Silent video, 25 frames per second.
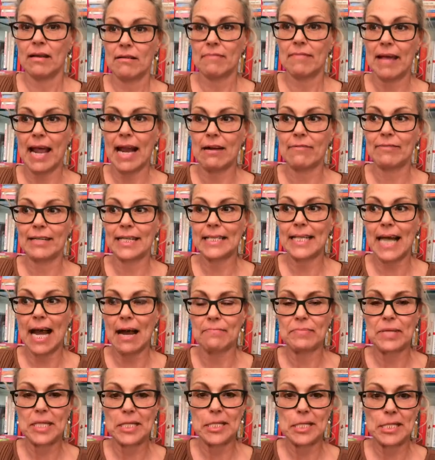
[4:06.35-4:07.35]
weil wir
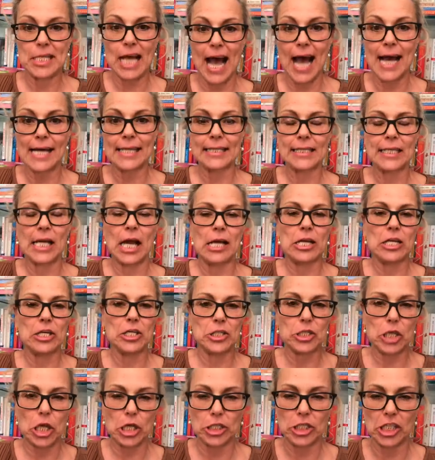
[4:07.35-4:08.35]
damit sagen, ja, ihr
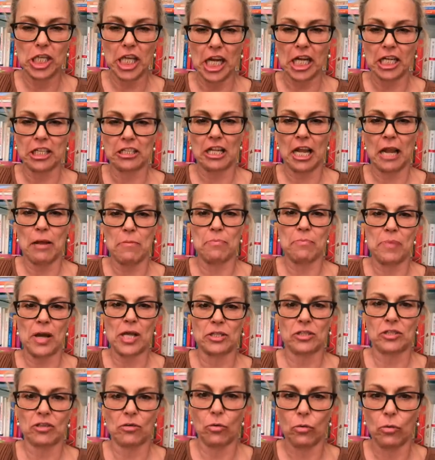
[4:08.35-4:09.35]
seid eh
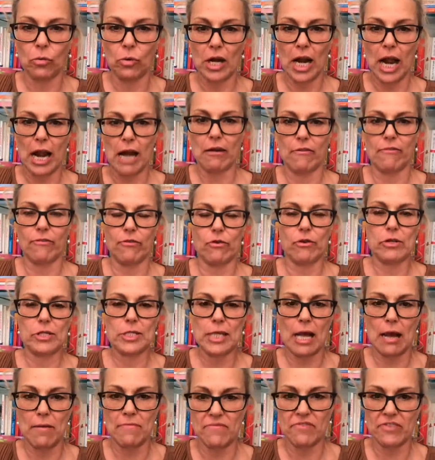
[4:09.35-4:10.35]
deppert,
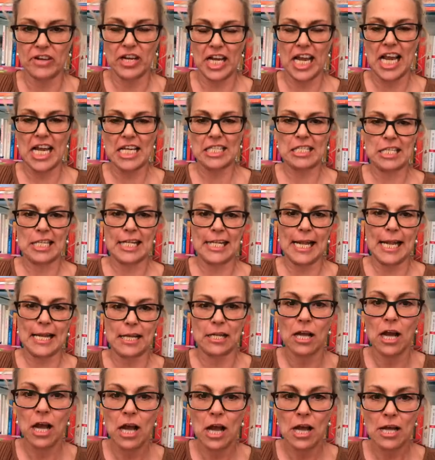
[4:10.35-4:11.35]
uneinfühlsam, vergesslich,
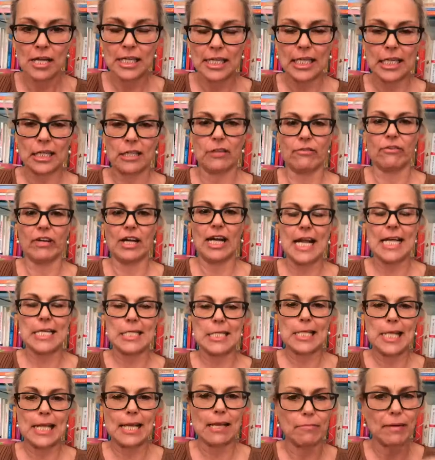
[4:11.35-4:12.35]
nicht
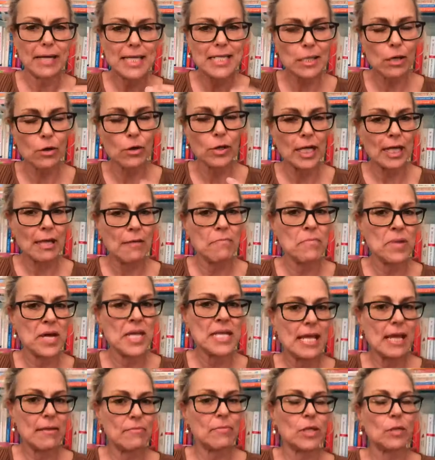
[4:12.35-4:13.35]
verlässlich, was auch immer
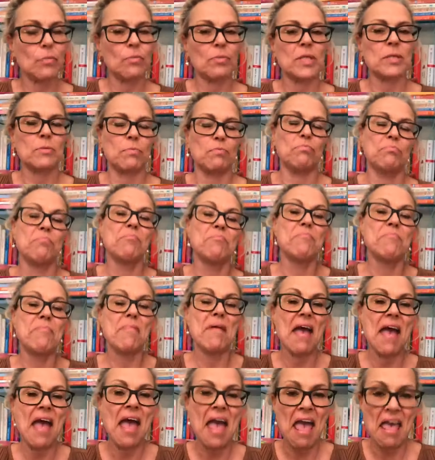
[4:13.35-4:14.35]
jemand mit
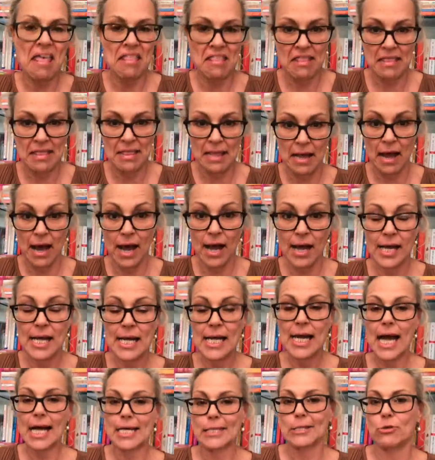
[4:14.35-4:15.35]
Männer
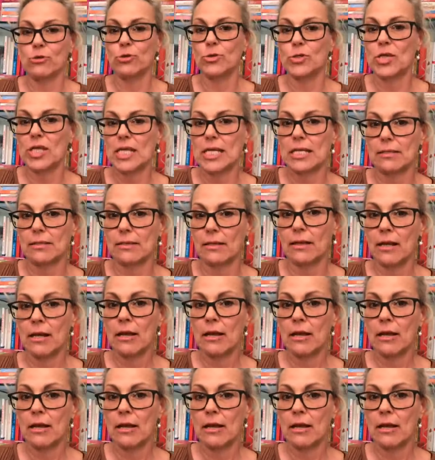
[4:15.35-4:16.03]
assoziiert.